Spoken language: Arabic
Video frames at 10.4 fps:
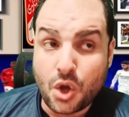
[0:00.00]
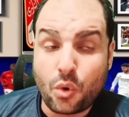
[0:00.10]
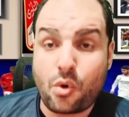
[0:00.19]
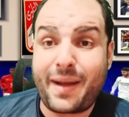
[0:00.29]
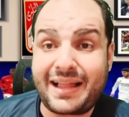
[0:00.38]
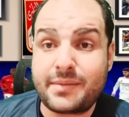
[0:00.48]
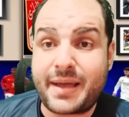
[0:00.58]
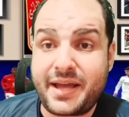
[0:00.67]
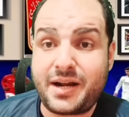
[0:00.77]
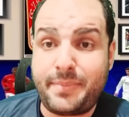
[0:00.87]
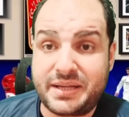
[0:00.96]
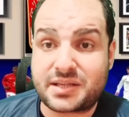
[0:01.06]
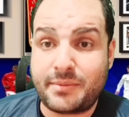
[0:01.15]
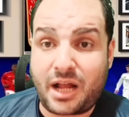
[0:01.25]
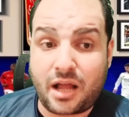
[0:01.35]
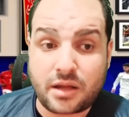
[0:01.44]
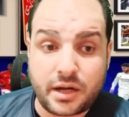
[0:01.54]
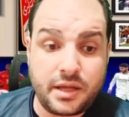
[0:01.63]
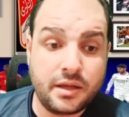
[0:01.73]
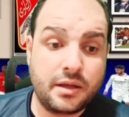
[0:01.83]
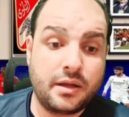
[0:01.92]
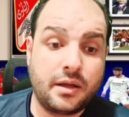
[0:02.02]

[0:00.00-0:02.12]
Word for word: وبعد ما هرب عصام الحضري